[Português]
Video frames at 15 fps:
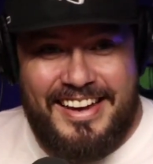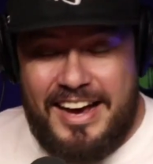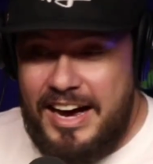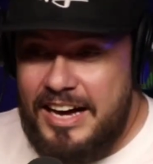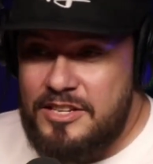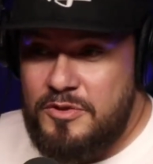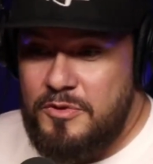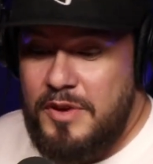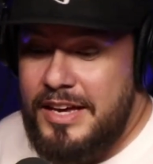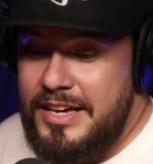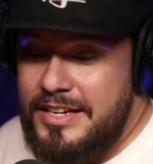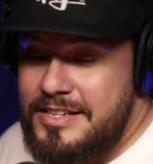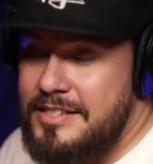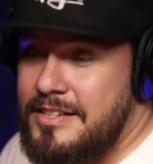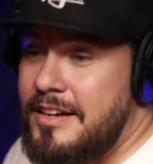Às
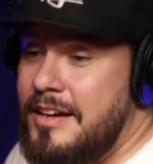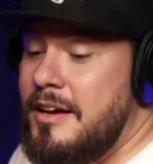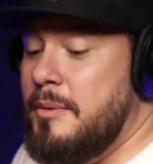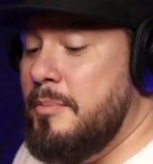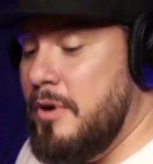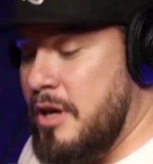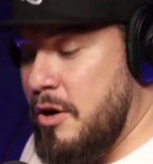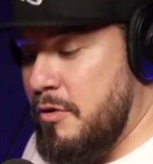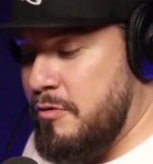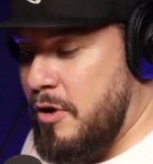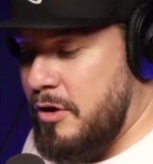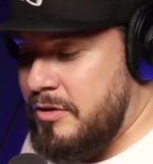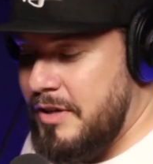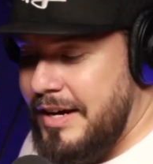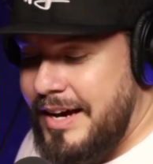vezes. Porque eu
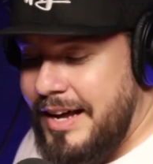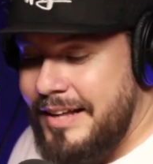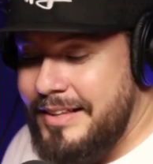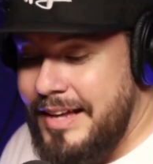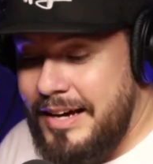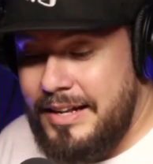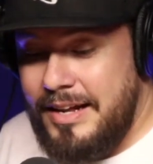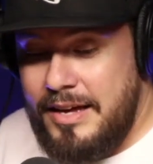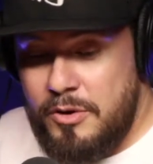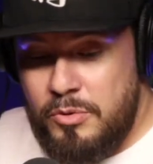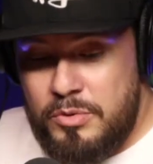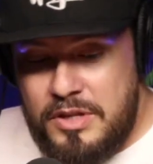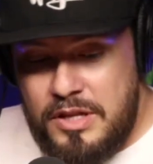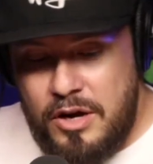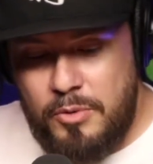volto naquela tecla. Eu
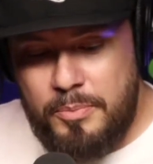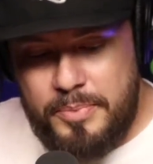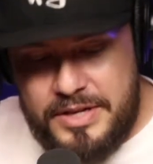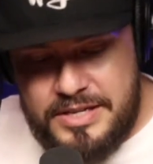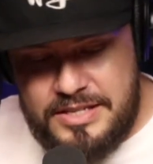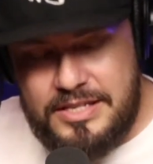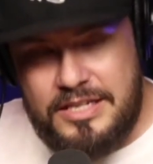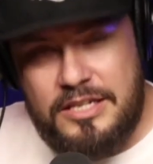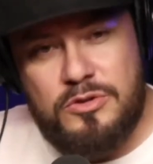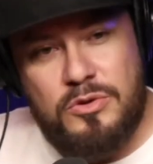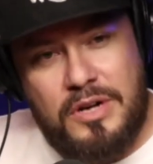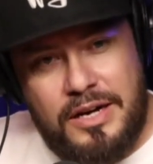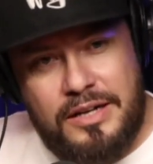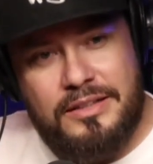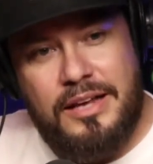não preciso
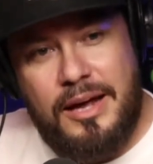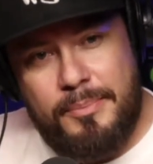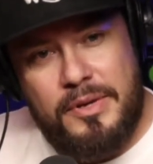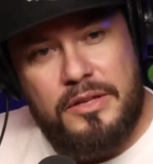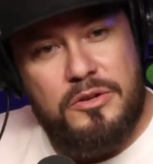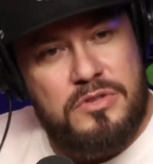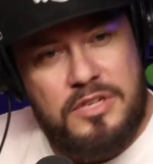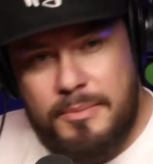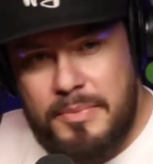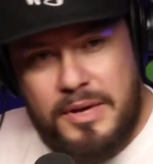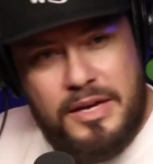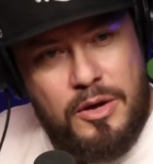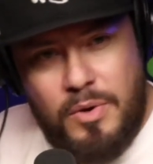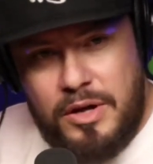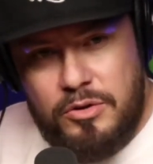cantar para Deus saber
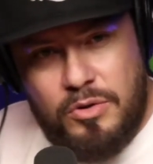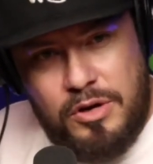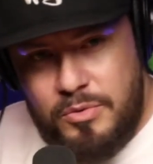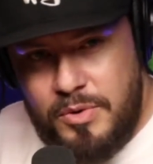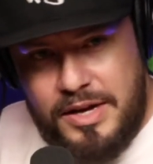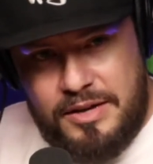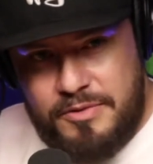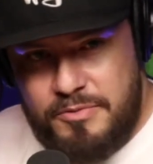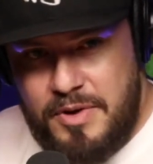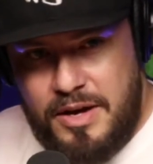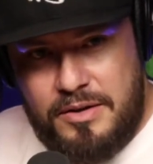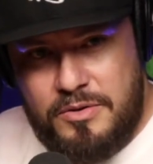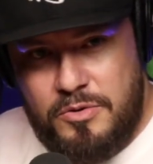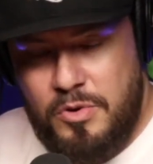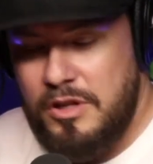que eu adoro ele, velho.
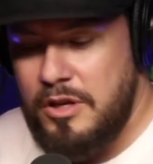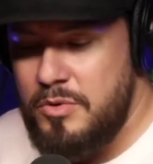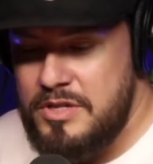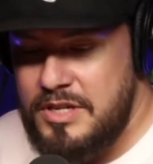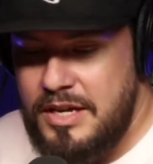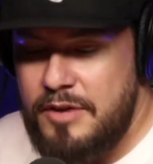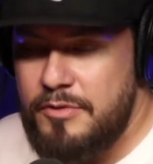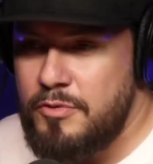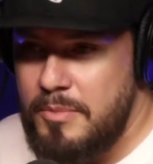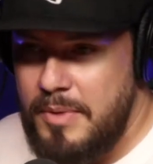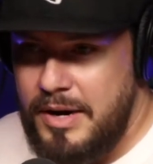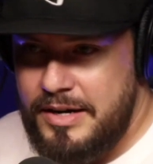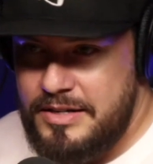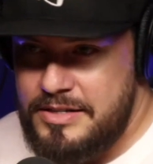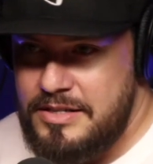Quando eu escrevo uma
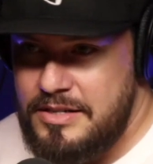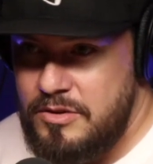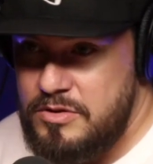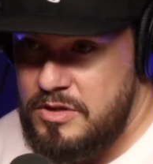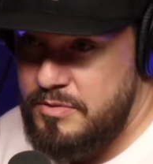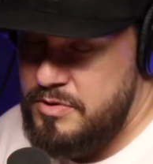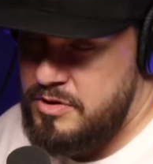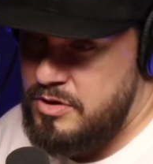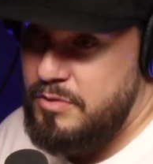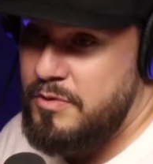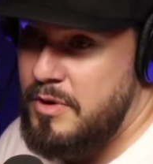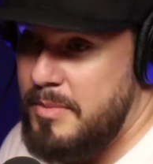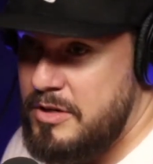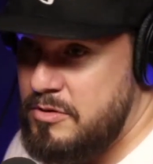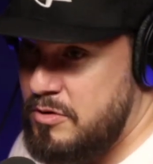canção, se você
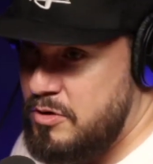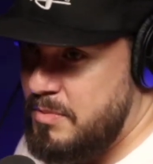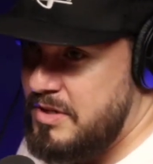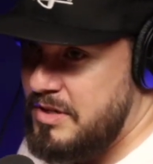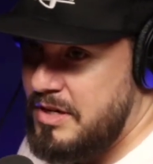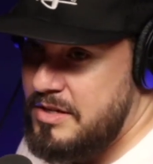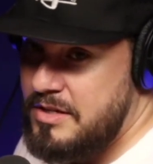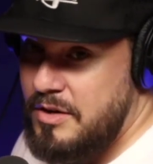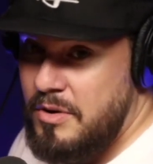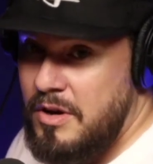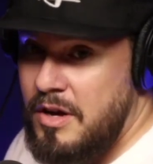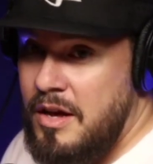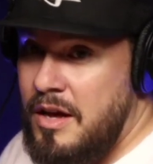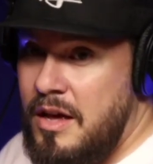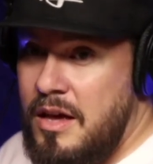ouvir minhas últimas canções,
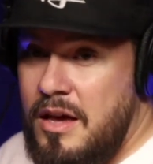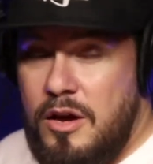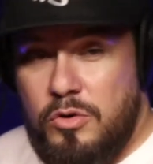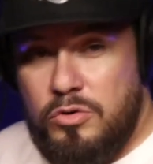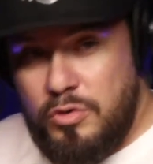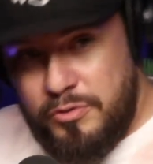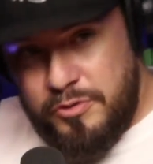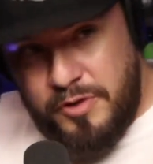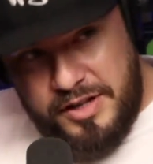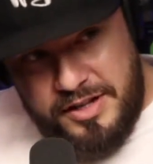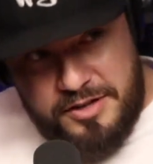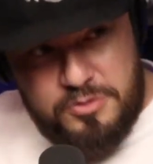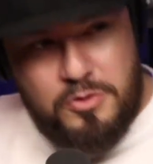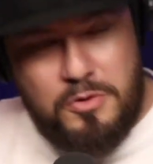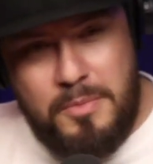eu tô
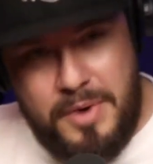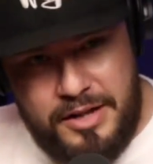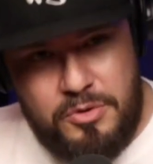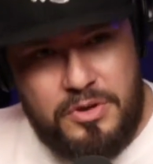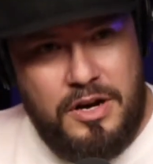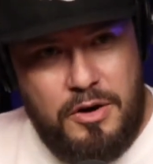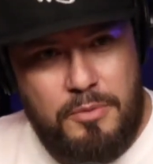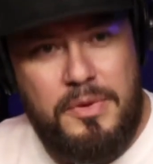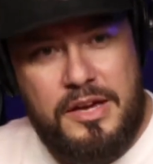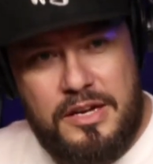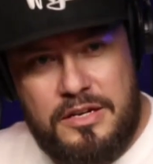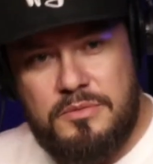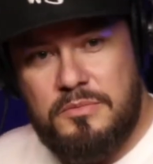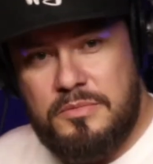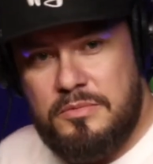falando com o malucão
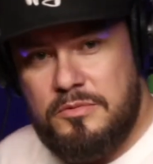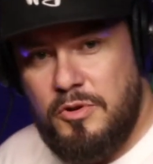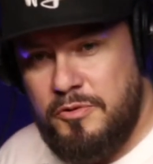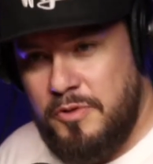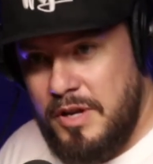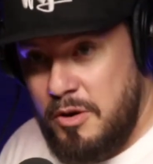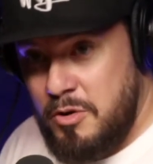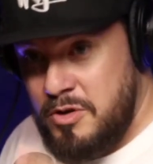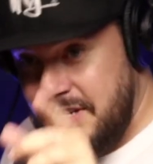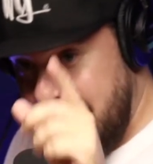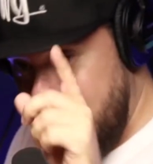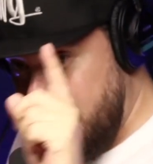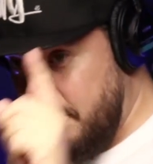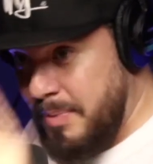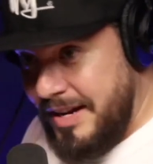mesmo. Tô falando, eu
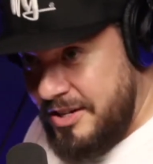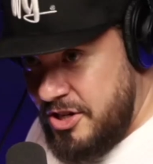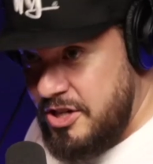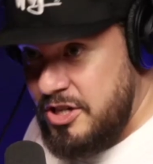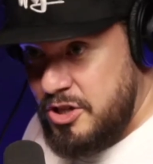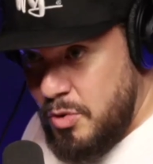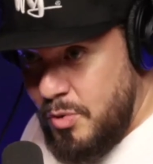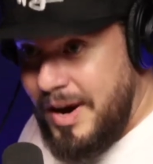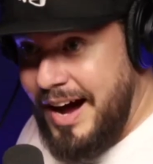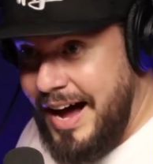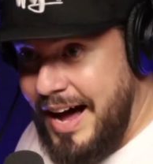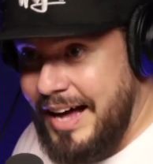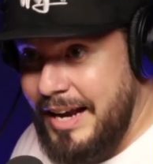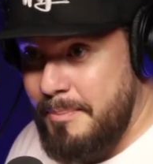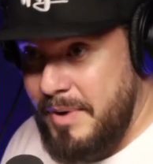escrevo para atingir o
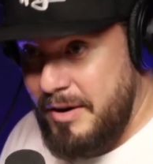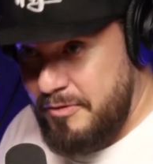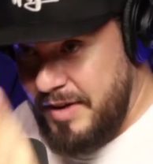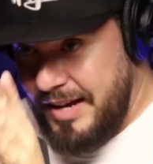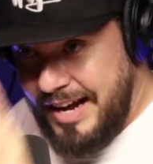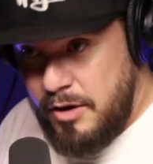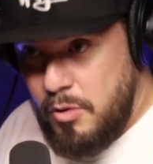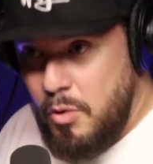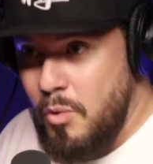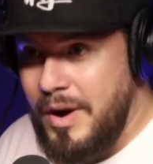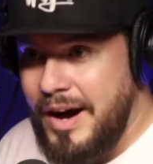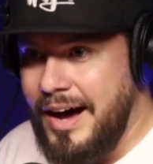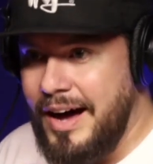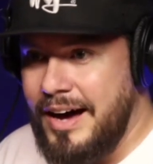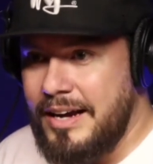cara, para falar com o
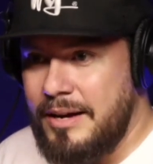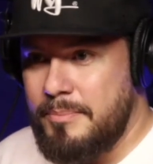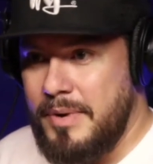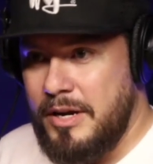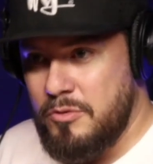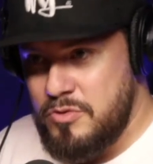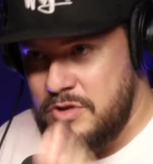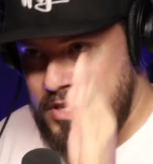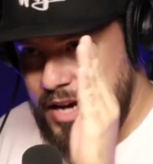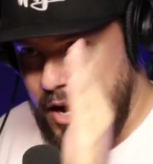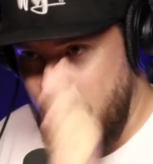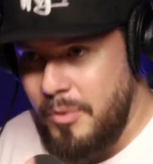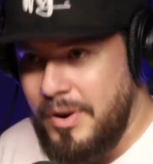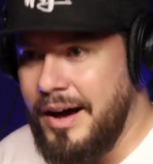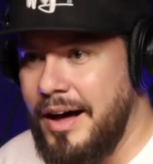cara, para anunciar
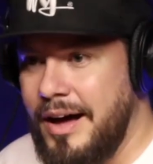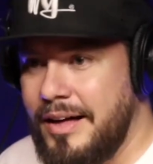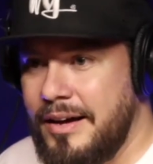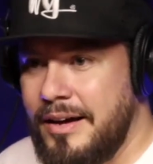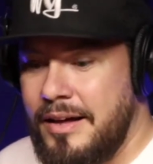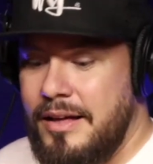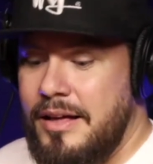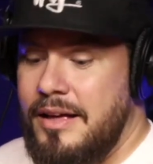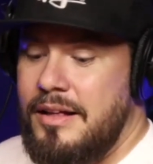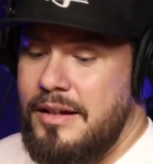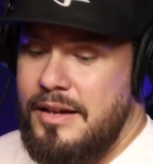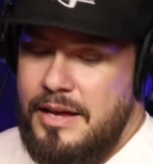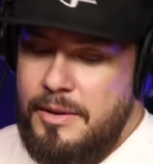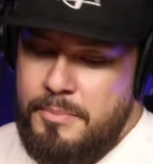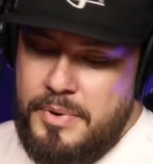o cara,
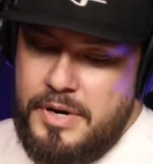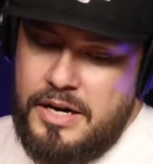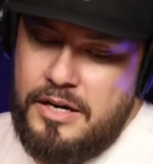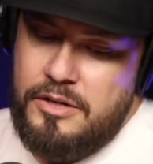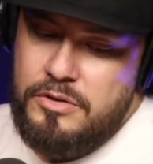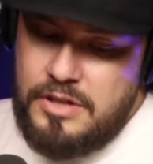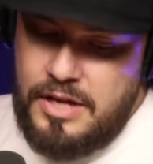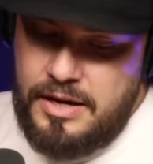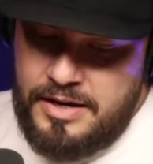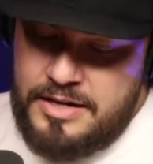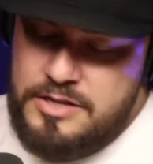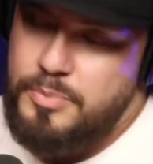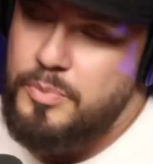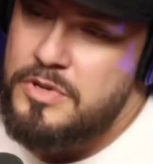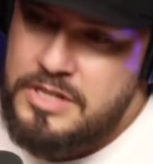lembrando da
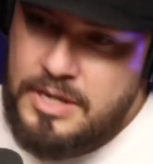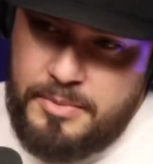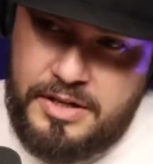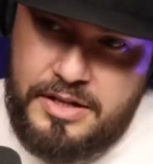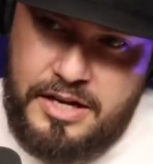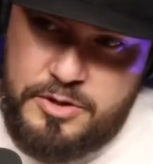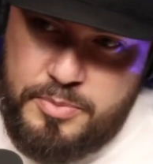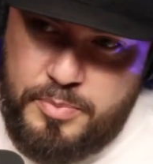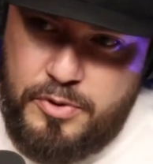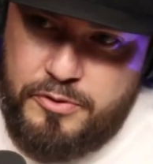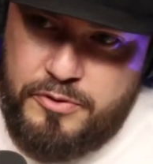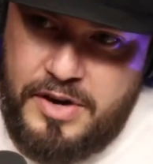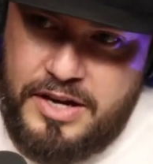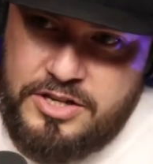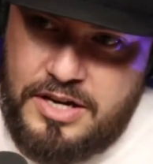responsabilidade
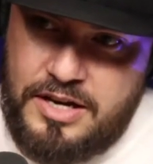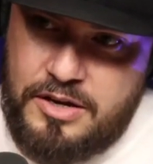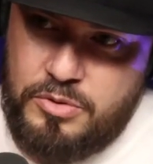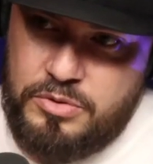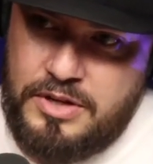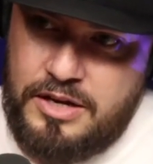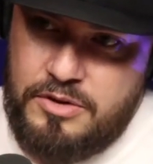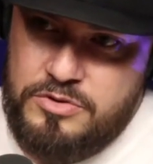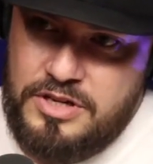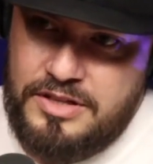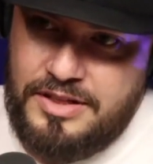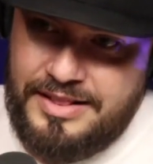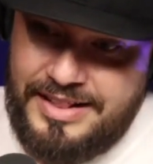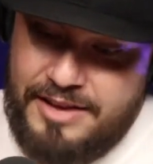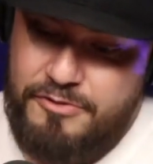profética que eu tenho de
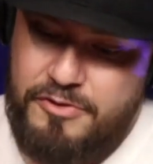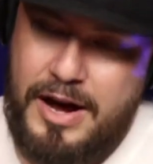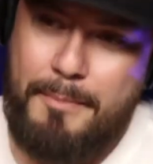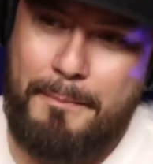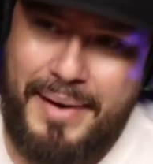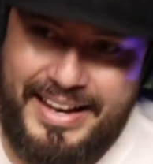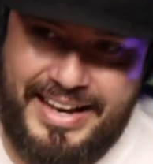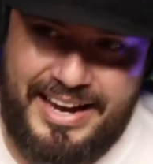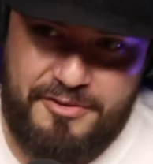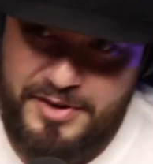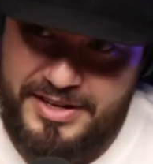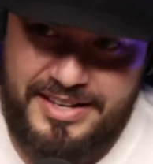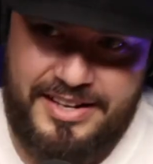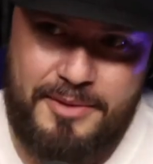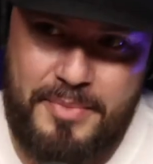levar a palavra
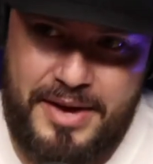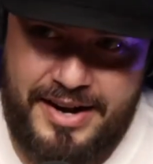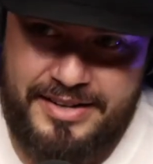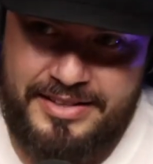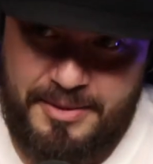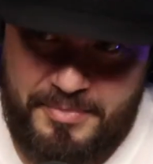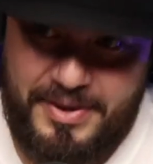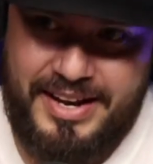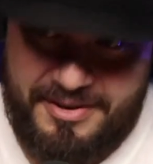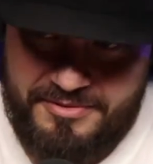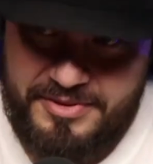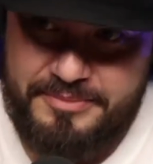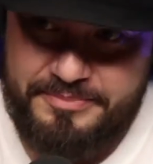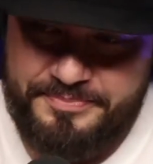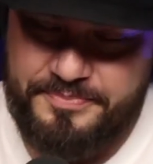que liberta, a
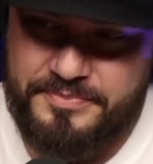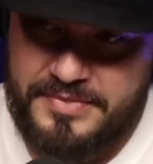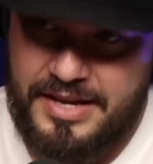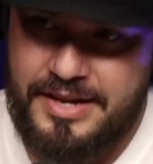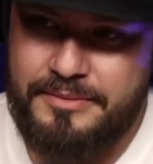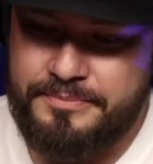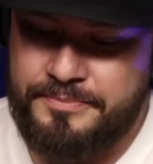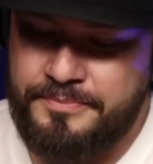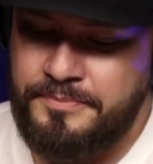palavra, né?